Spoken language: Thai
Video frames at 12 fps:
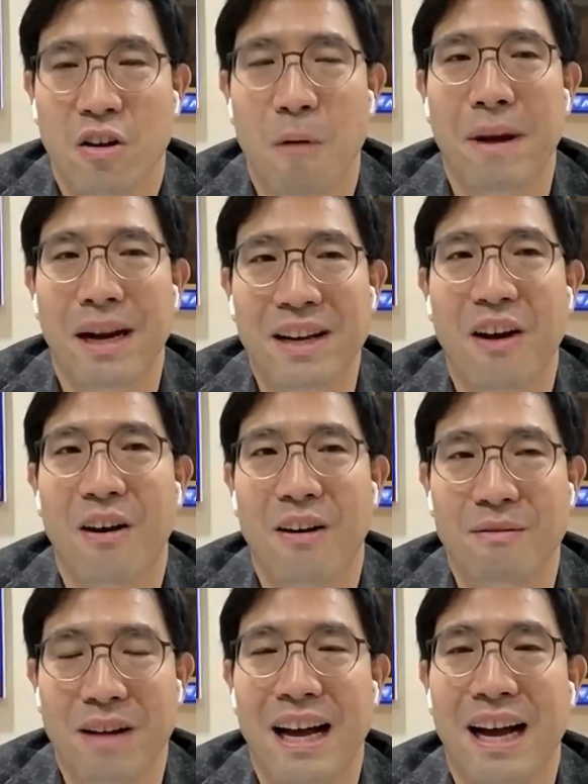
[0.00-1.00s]
ก็มันก็
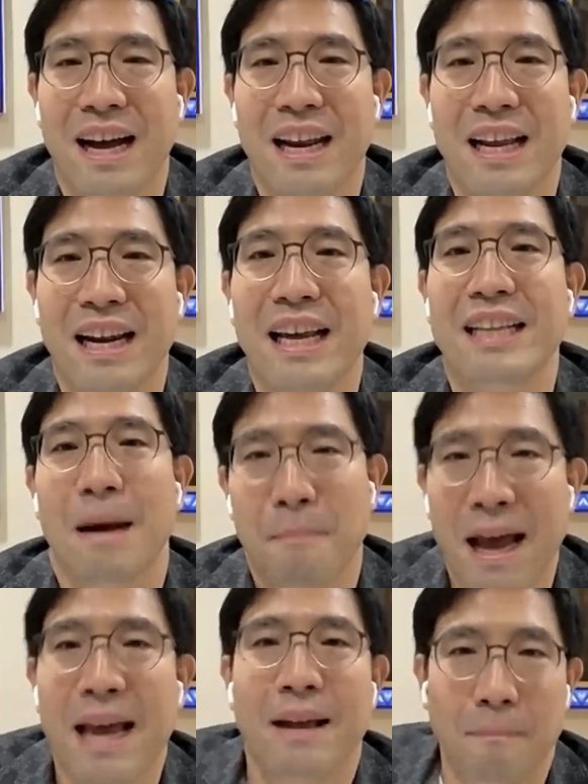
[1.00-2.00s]
เอ่อเลยเลย
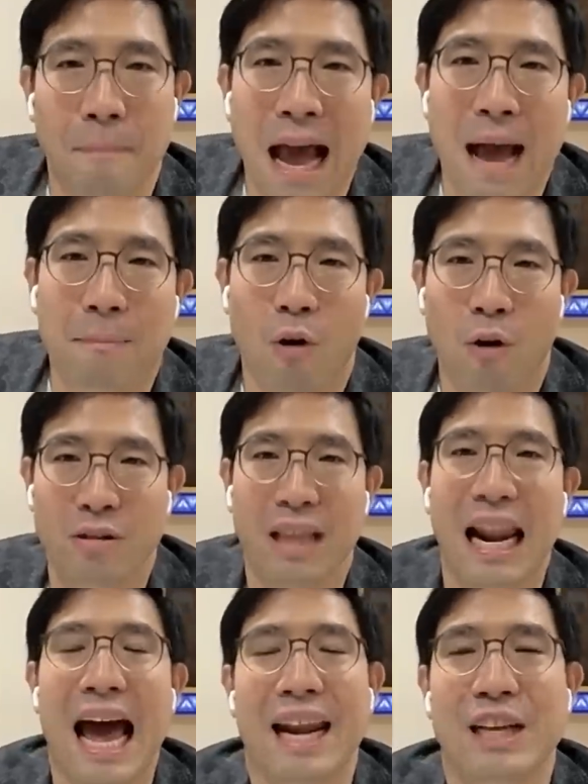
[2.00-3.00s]
ทำให้ภาพของ
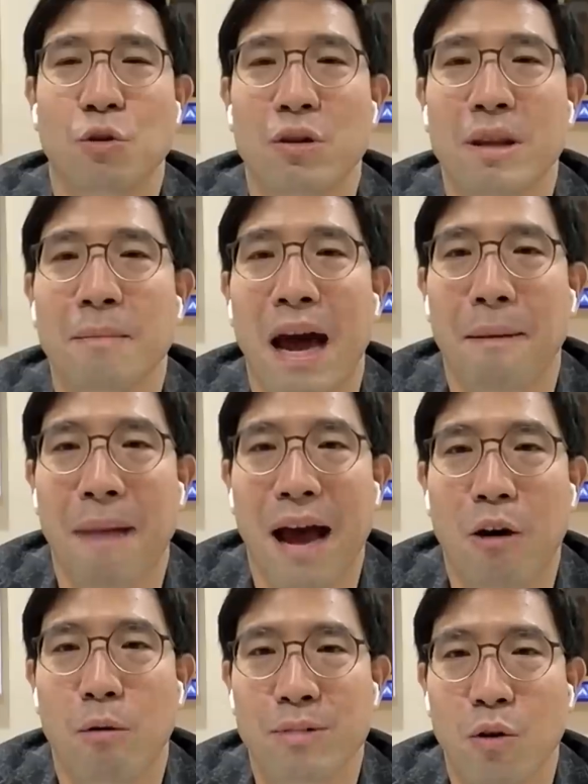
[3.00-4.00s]
ตลาดในช่วงที่ผ่านมา
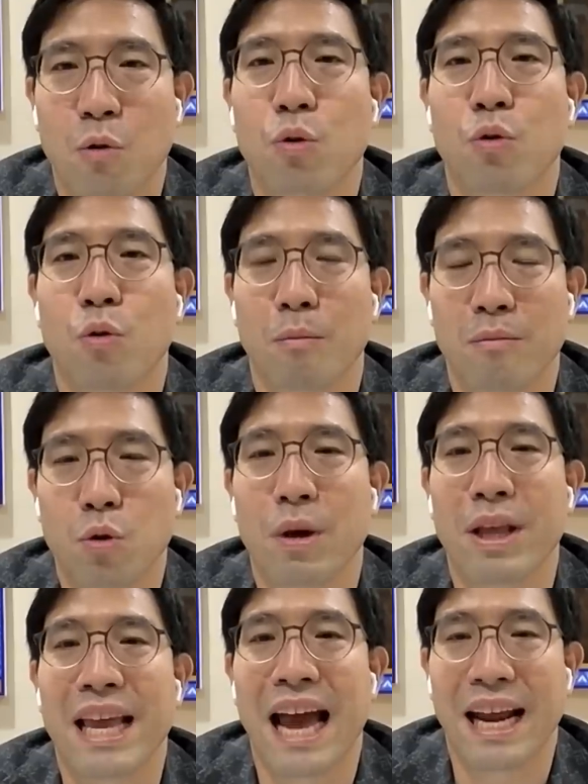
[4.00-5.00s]
รวมถึงหุ้นกลุ่มตั
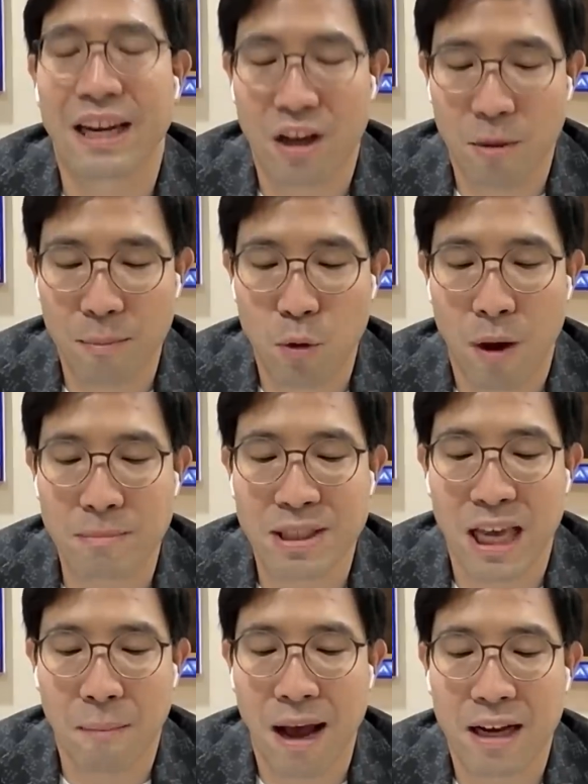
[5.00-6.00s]
วใหญ่ๆเนี่ยก็มีความ
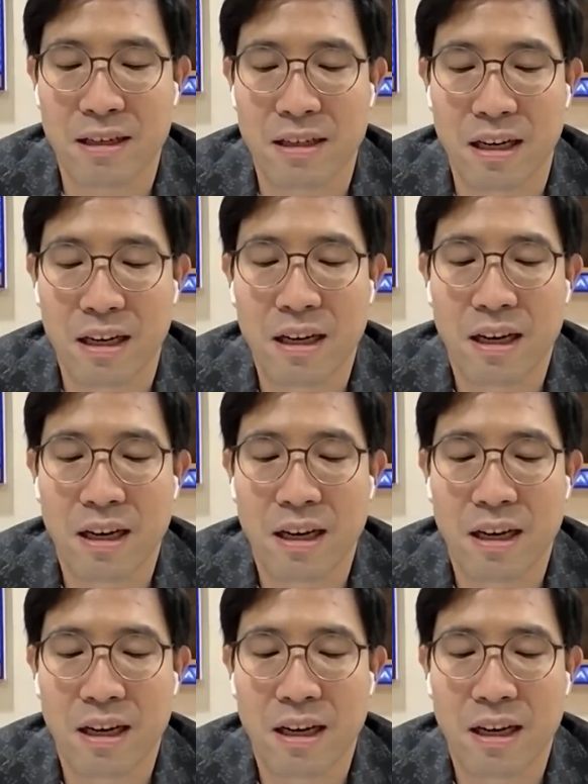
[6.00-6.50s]
เสี่ยงมากขึ้น